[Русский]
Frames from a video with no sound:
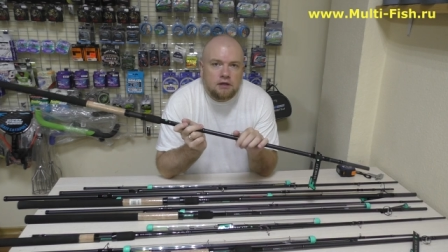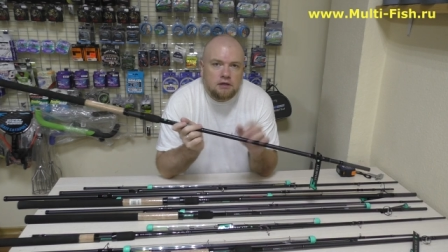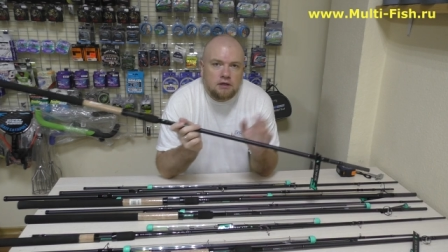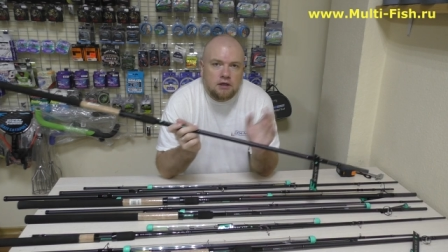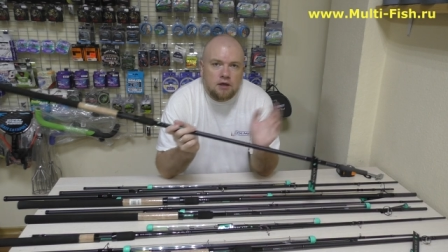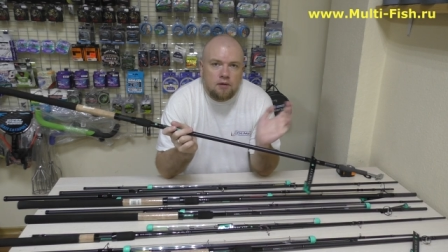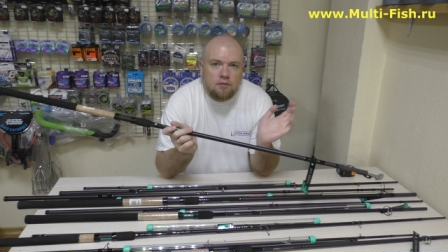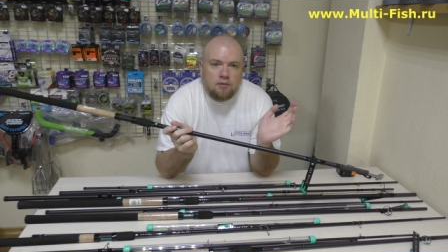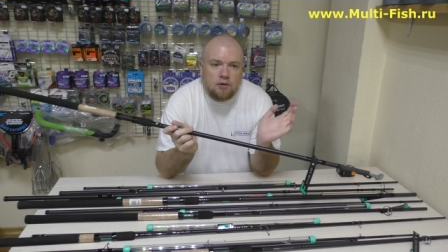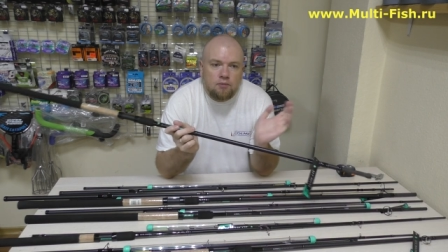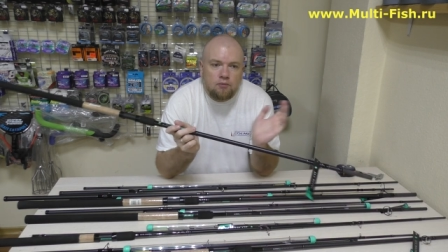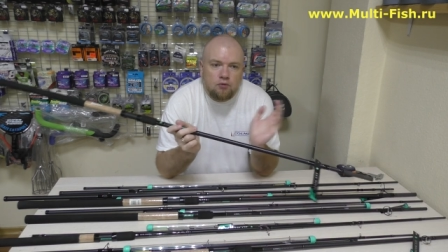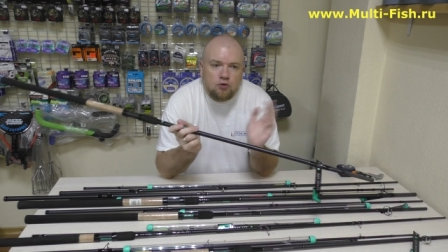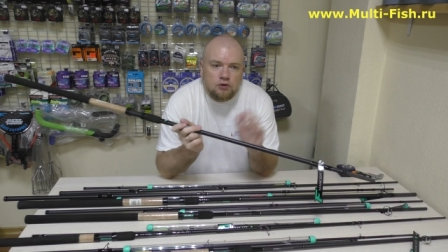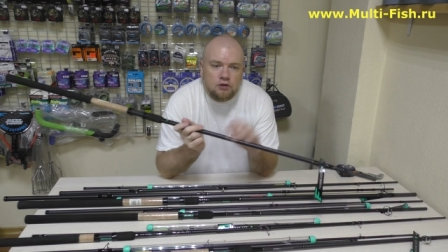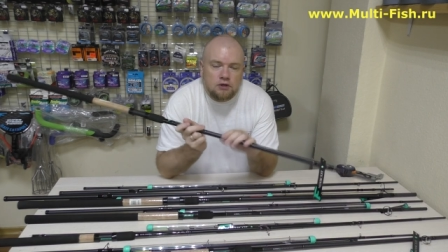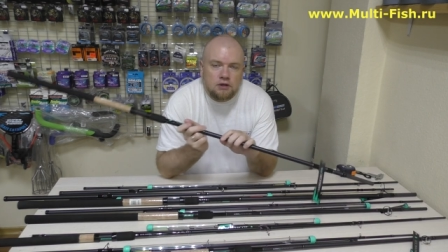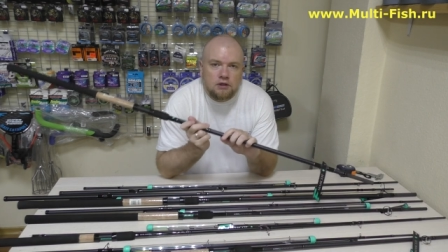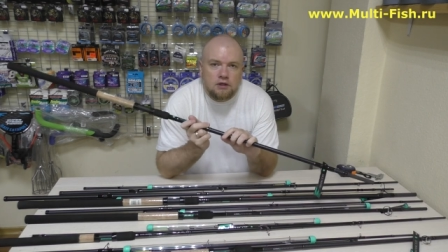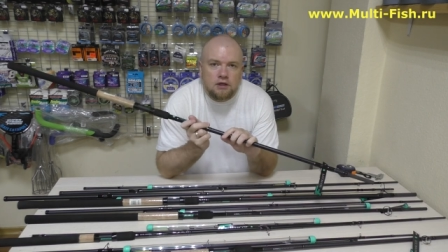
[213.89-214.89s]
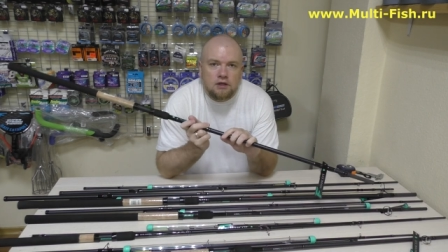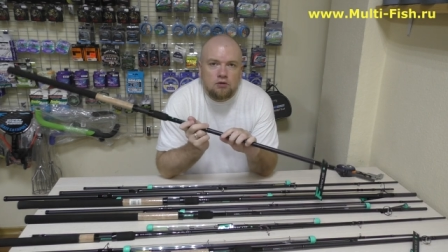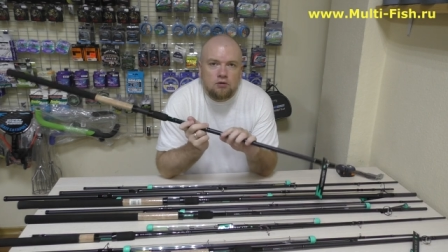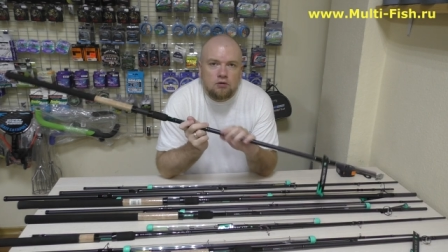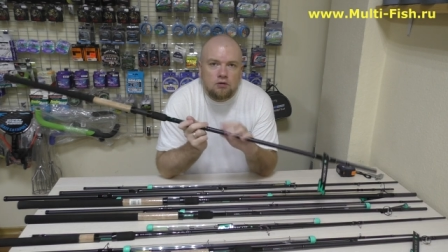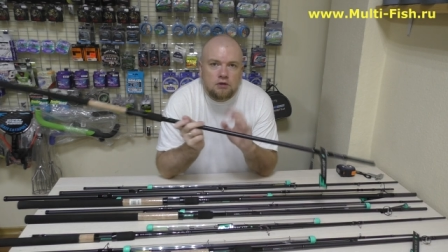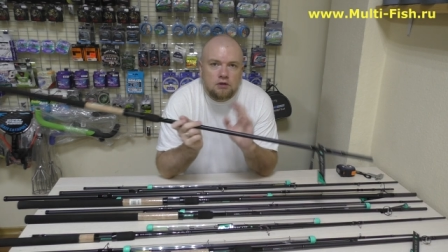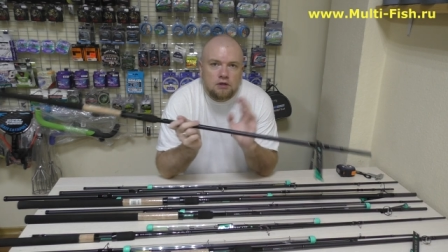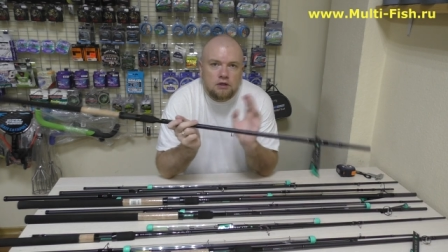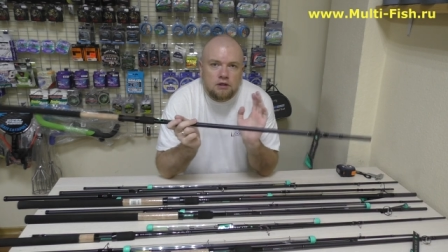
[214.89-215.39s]
на обмотка
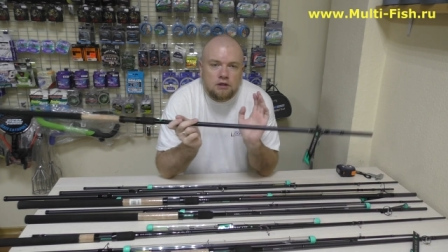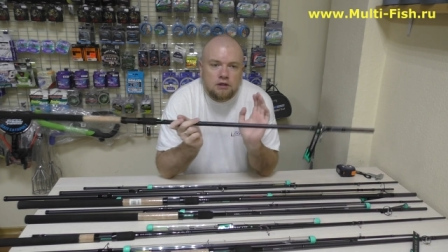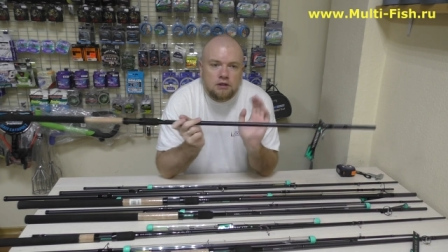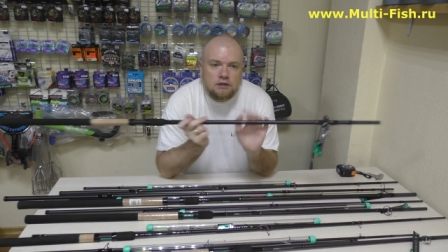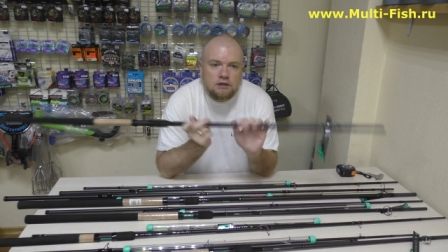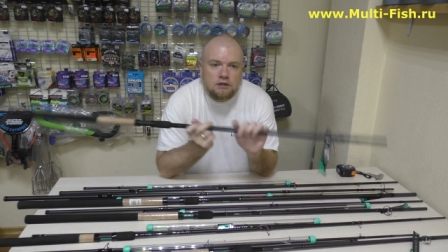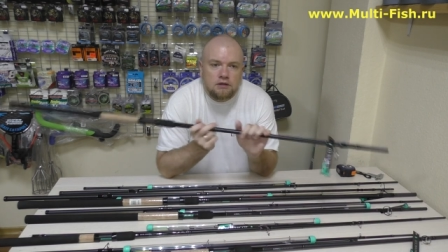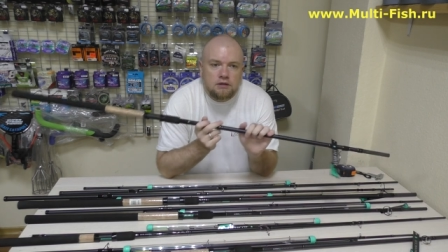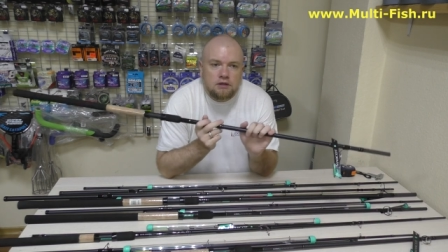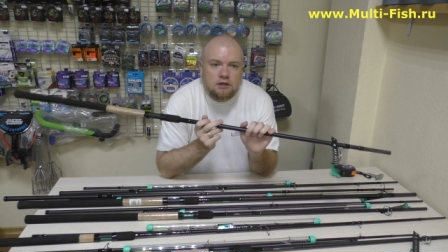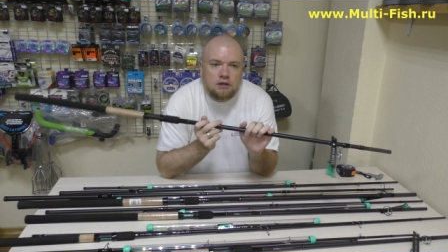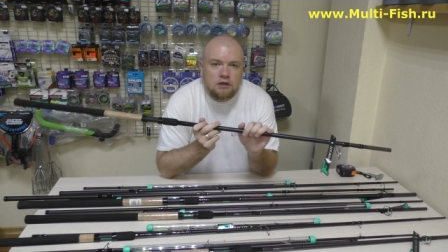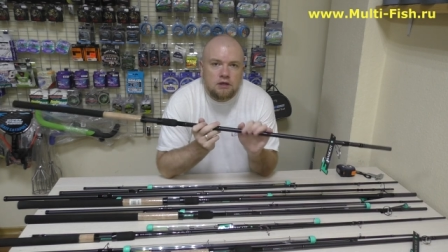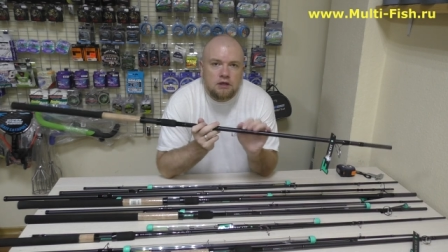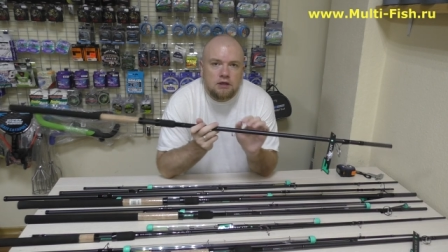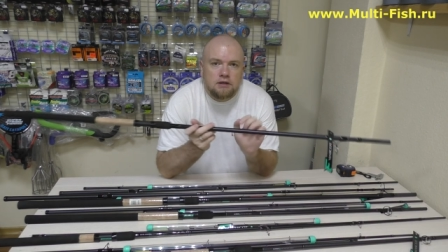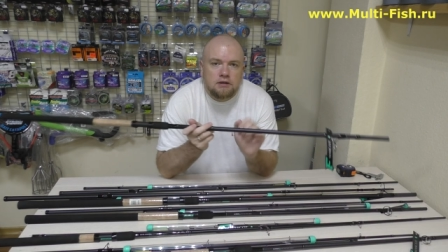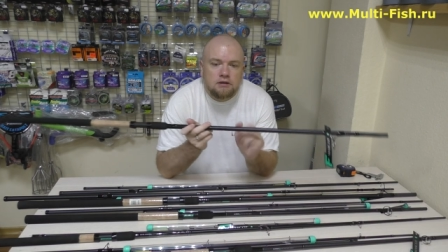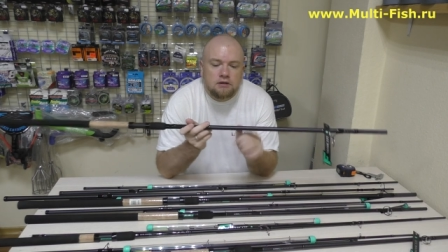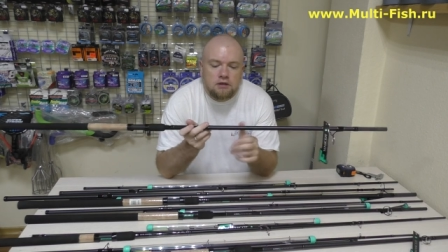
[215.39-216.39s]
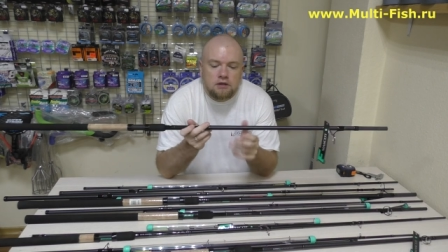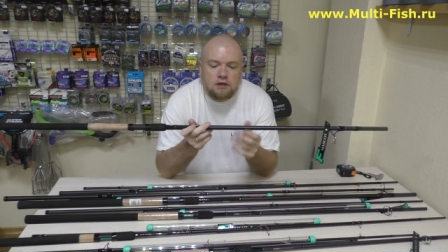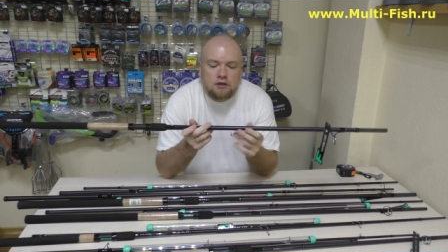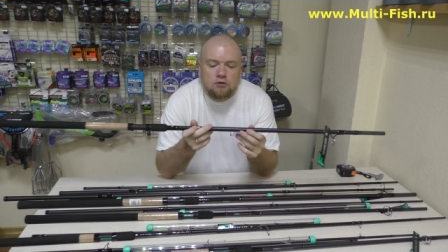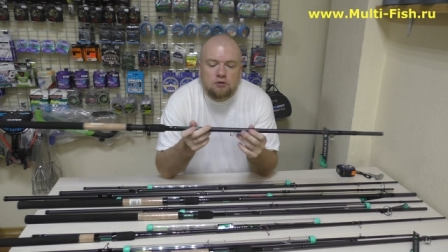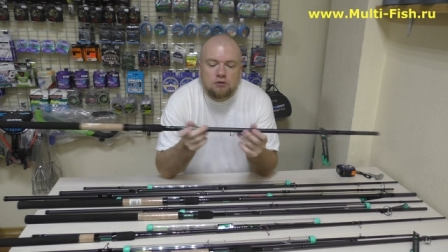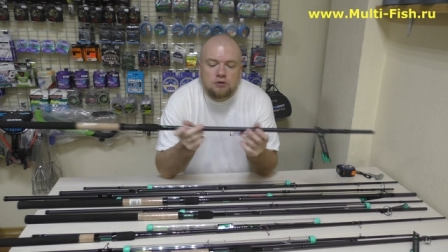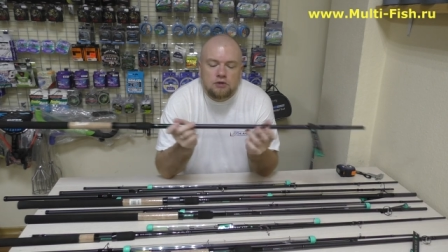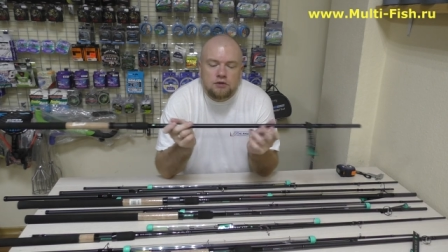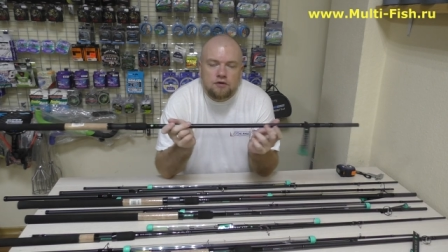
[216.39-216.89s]
надорны,
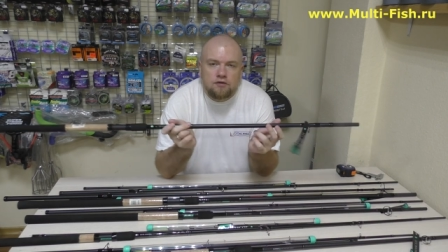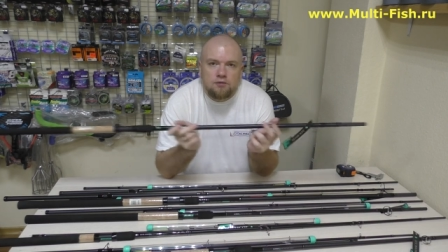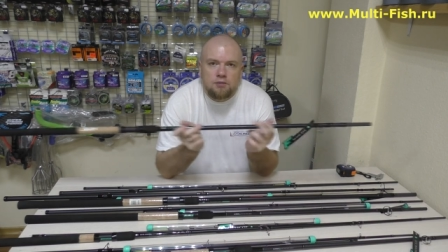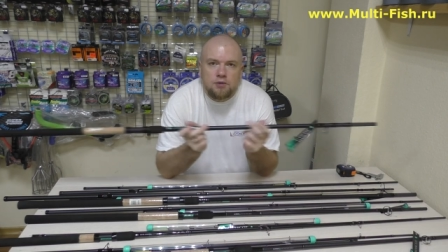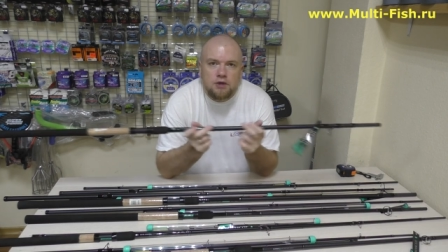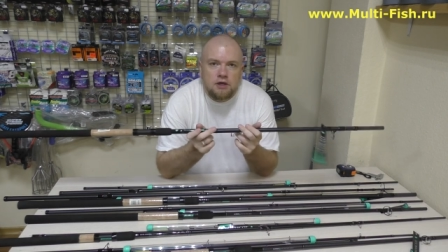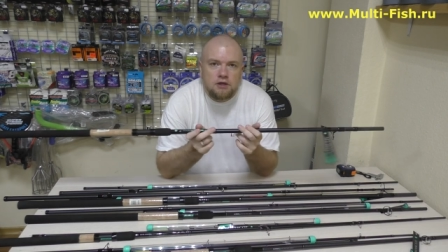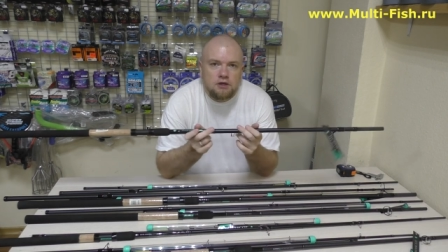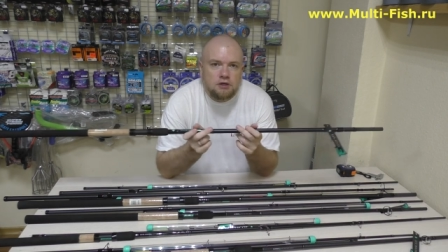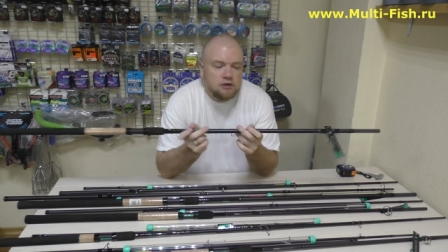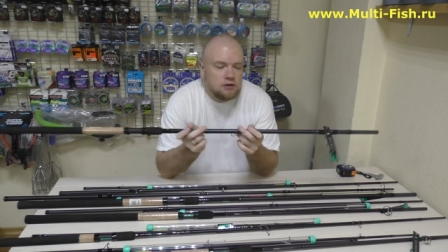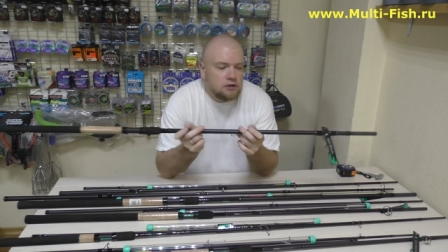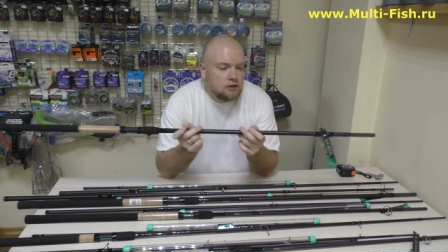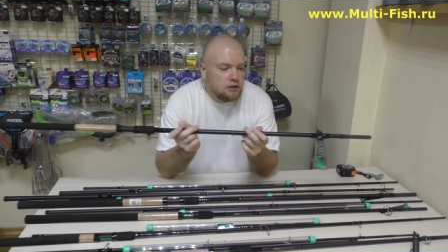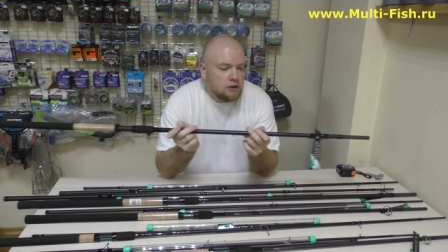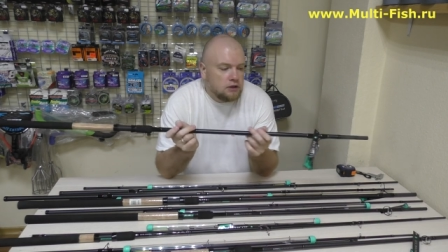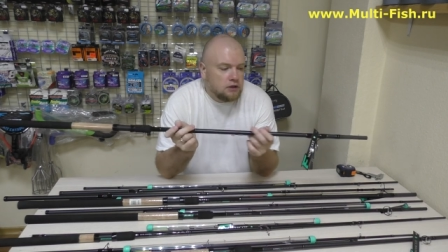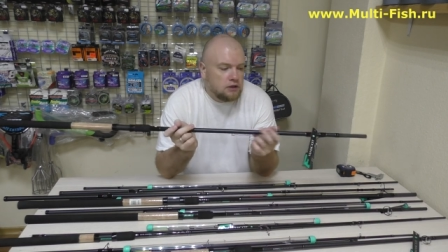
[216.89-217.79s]
кладутся в печь